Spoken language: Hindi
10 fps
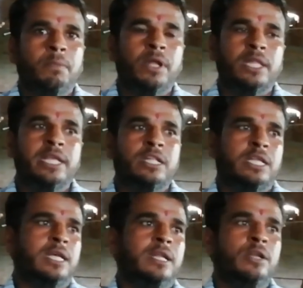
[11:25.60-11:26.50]
पर
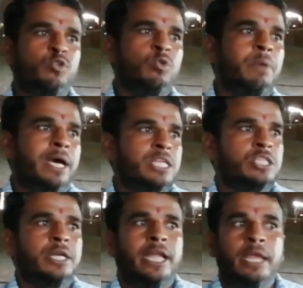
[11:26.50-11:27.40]
अधिकतर न्यू बारिश
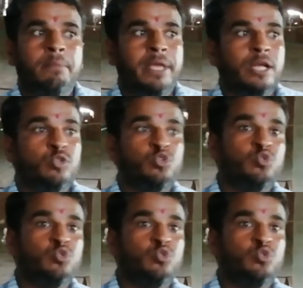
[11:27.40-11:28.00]
के टाइम में एक तो